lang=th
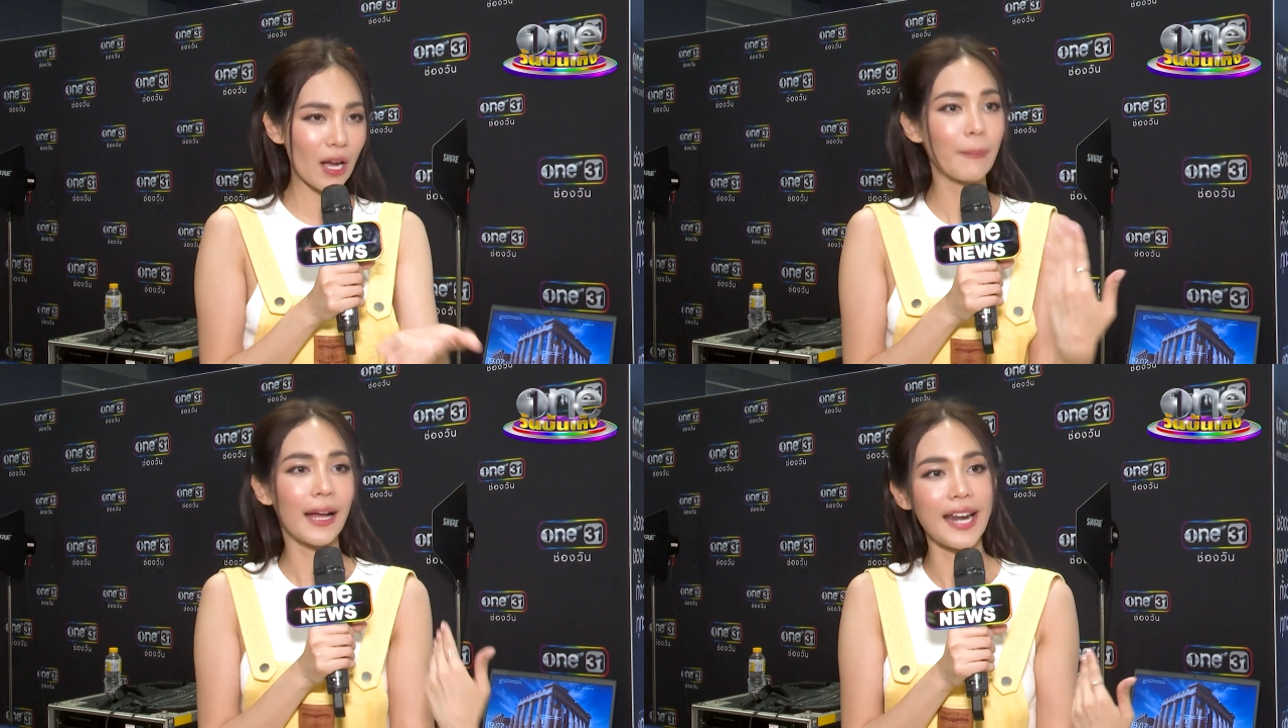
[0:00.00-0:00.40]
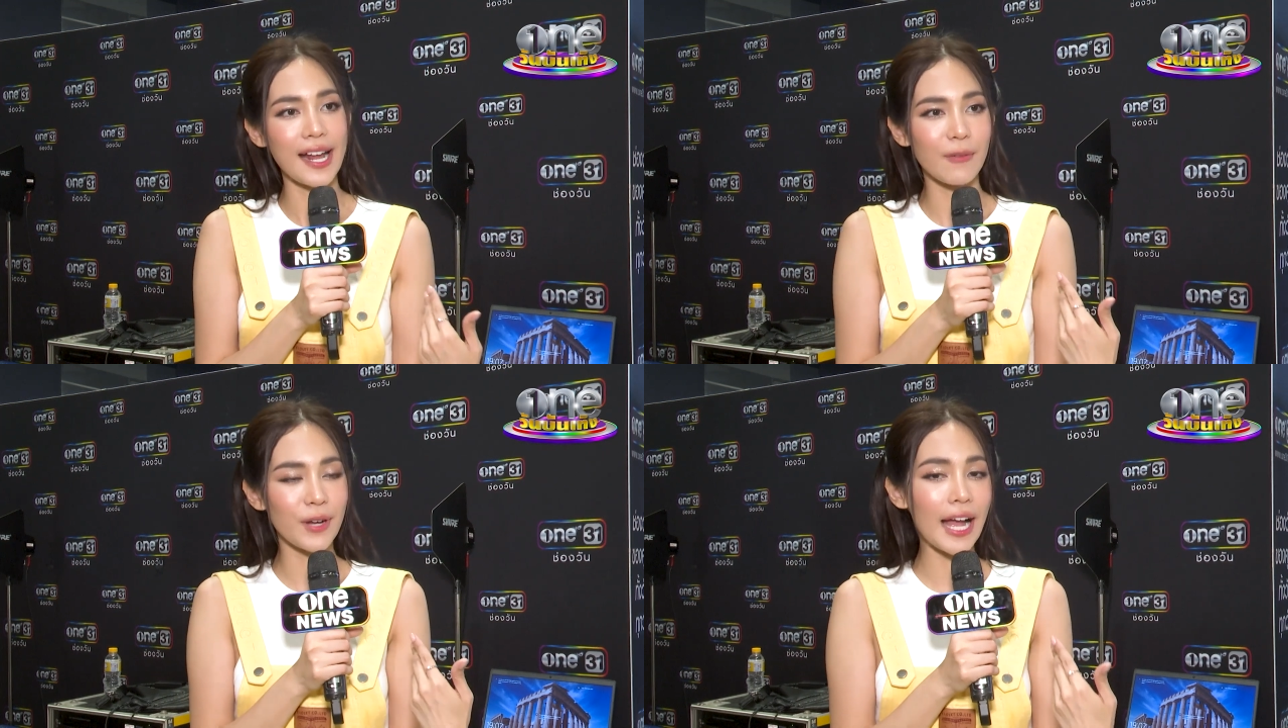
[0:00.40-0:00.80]
กับคณะ
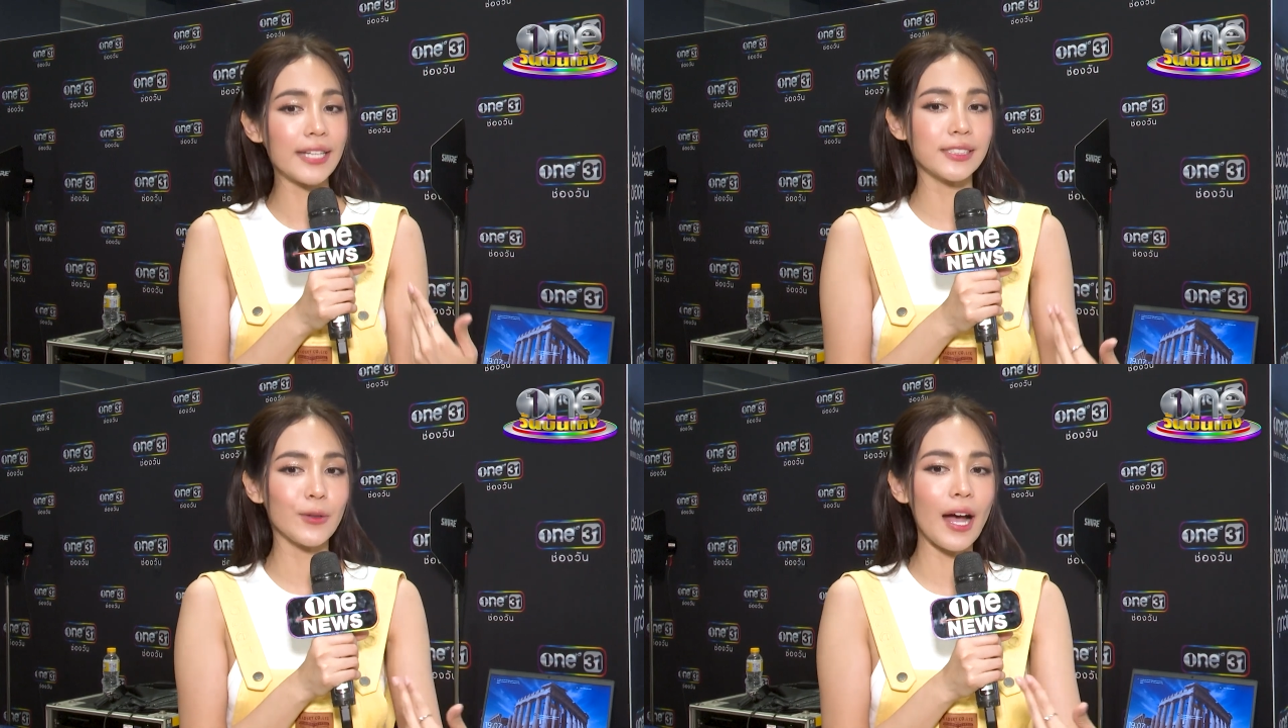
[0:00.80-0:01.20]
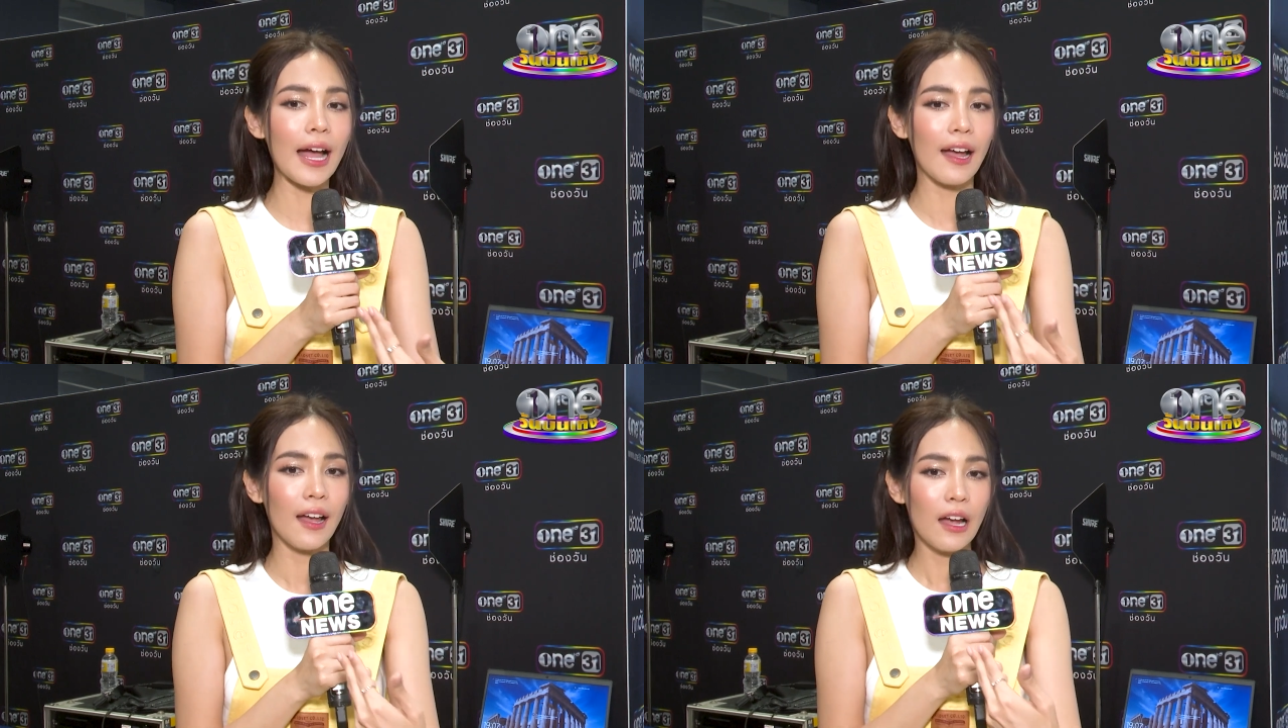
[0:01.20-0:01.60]
กรรมการสิว่า
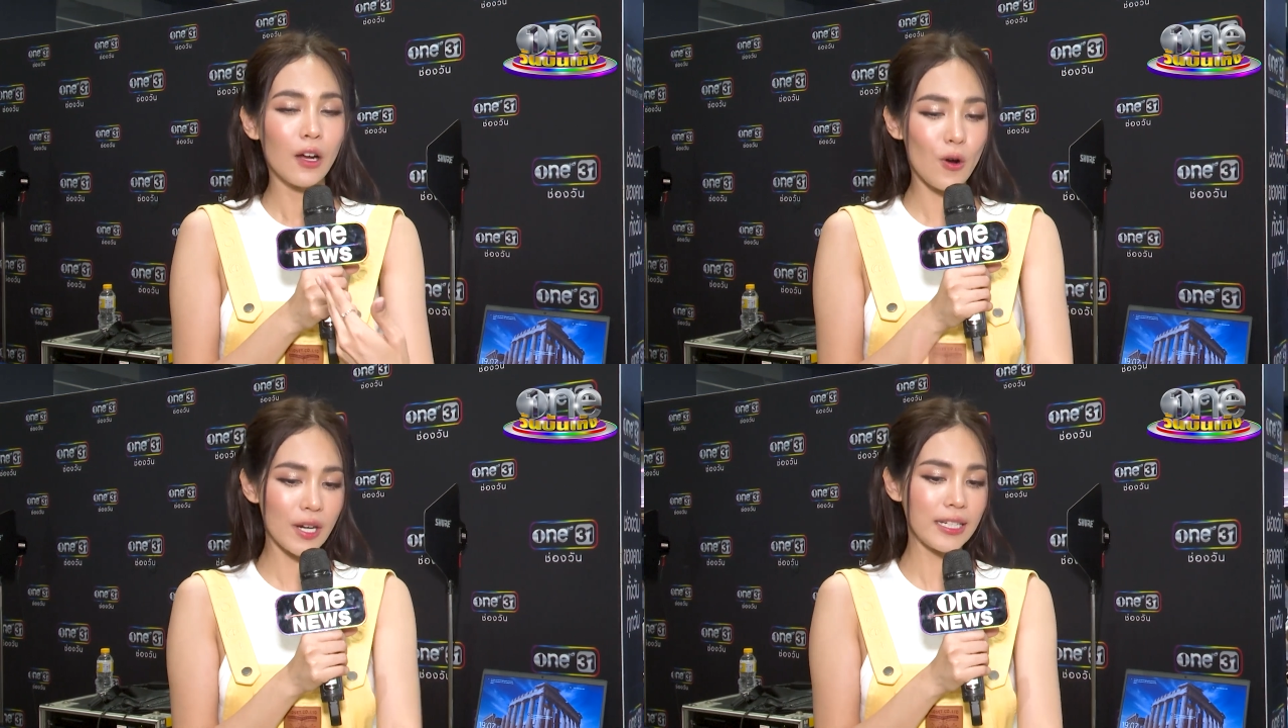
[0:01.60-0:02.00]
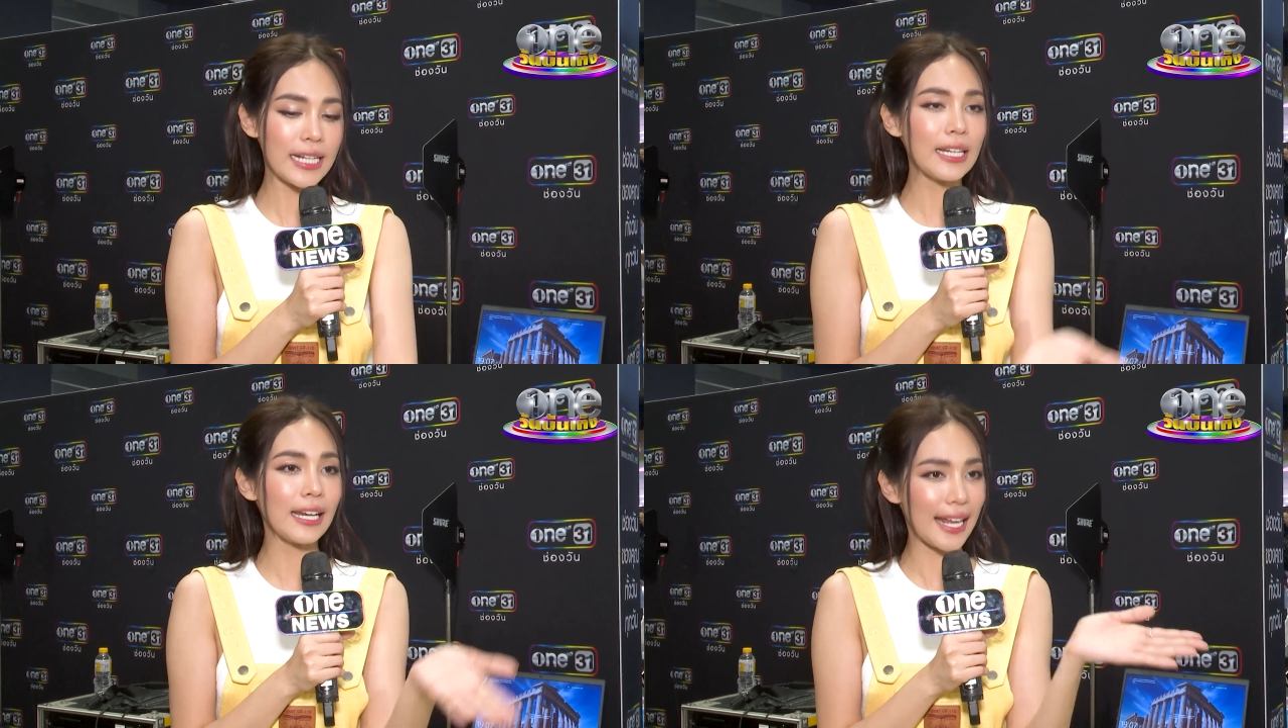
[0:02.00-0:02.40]
คน
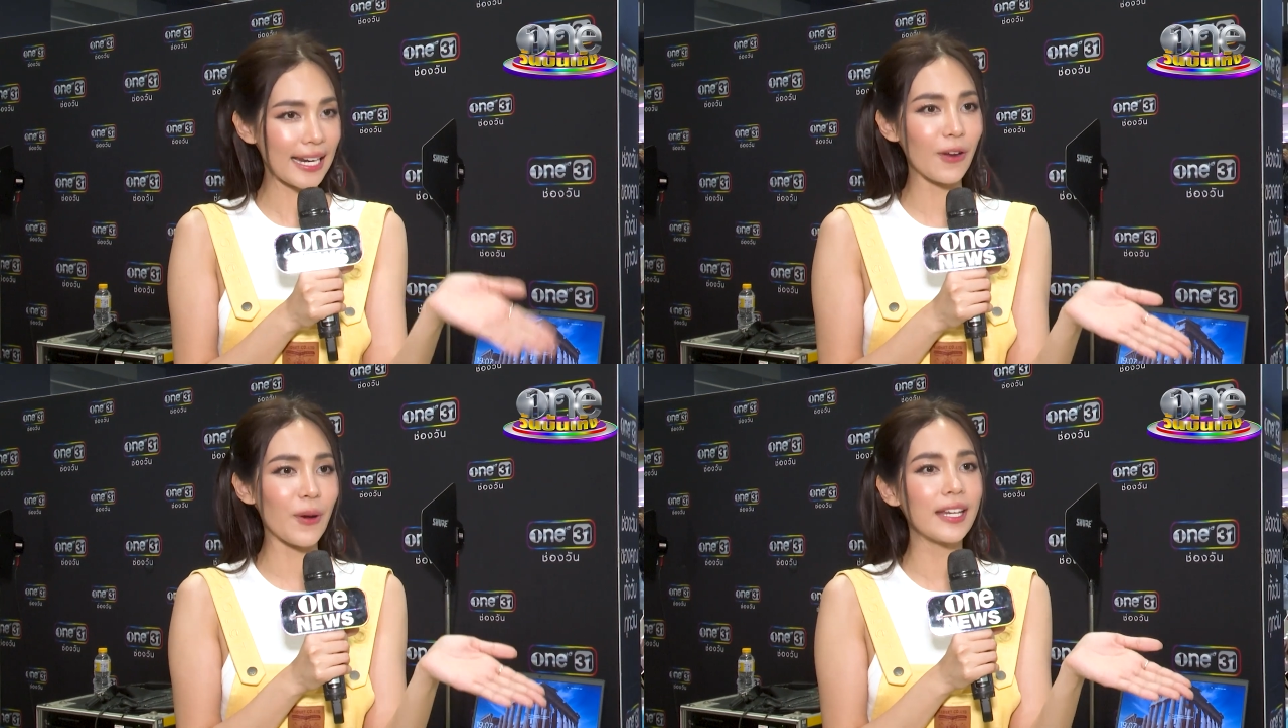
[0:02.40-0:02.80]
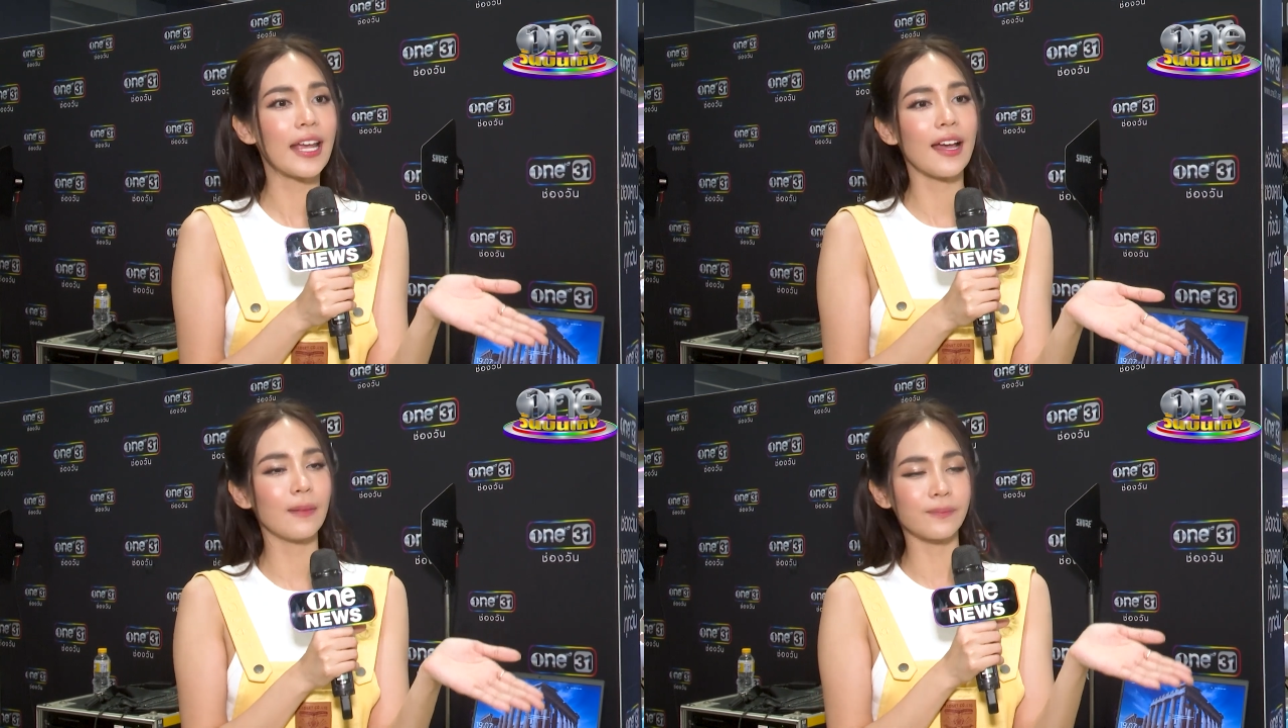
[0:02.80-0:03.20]
ที่เล็งๆไว้
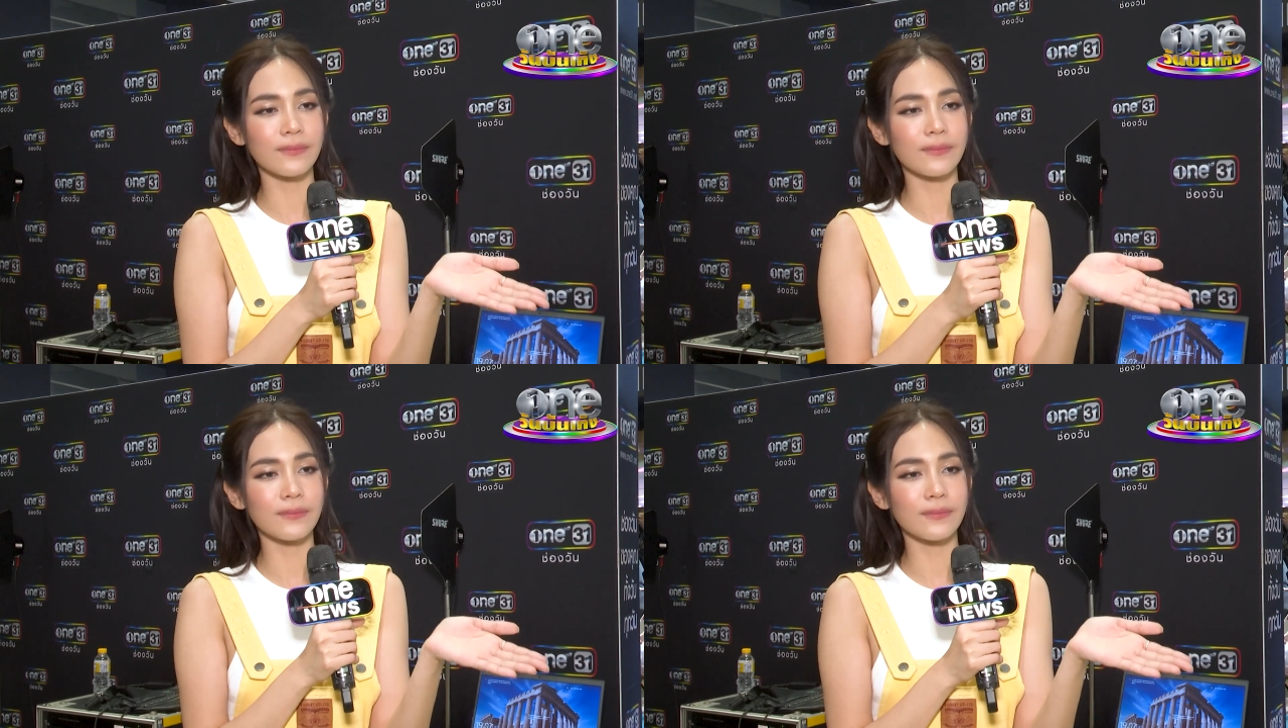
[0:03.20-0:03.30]
เนี่ย